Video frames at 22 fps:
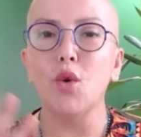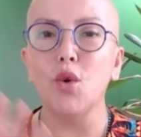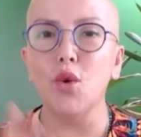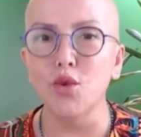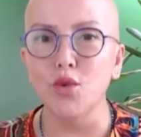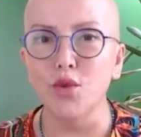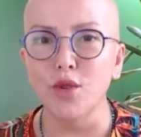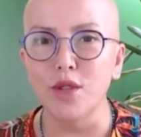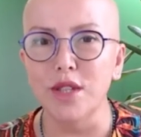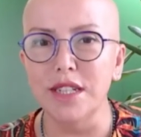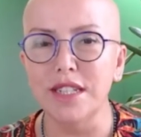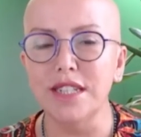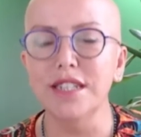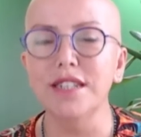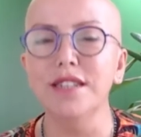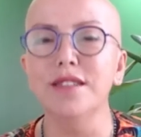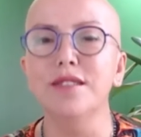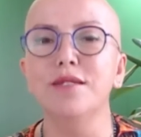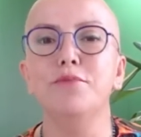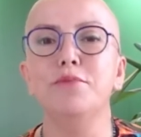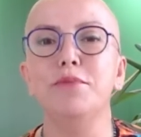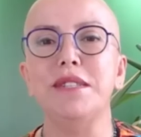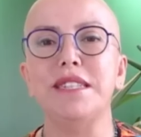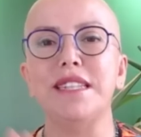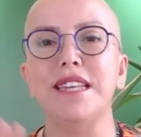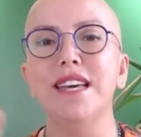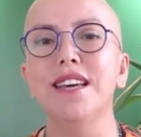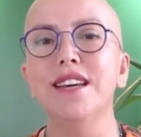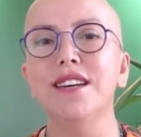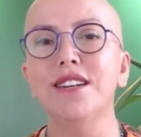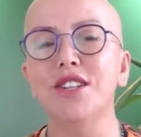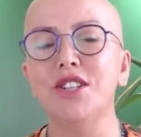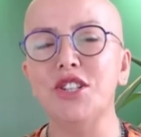konuları
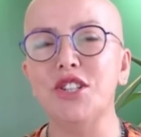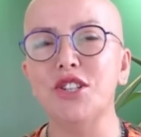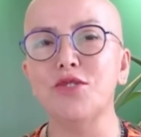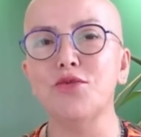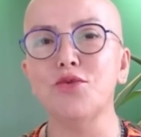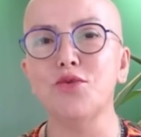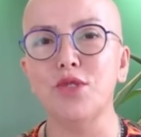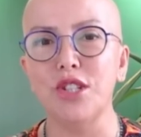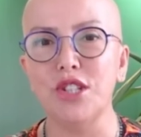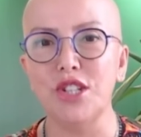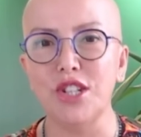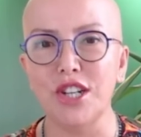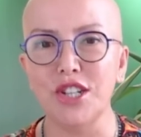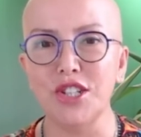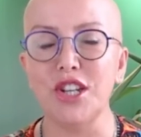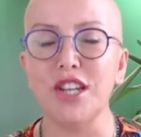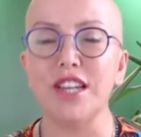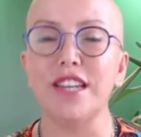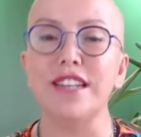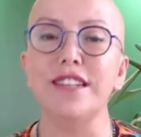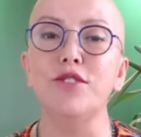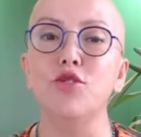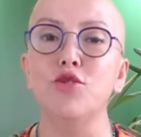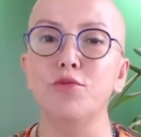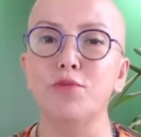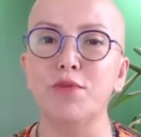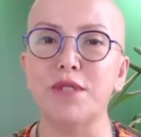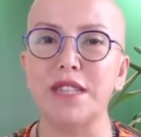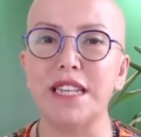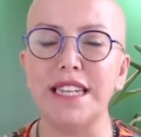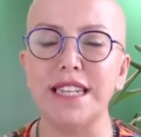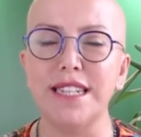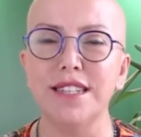bize ışık tutacak şekilde
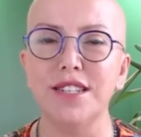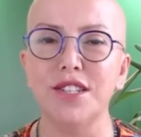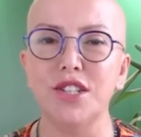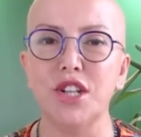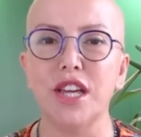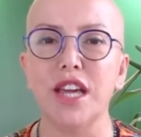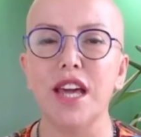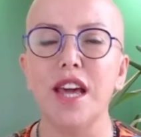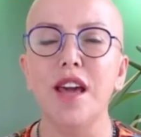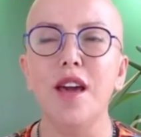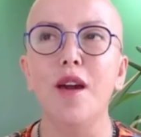önümüze getirecek.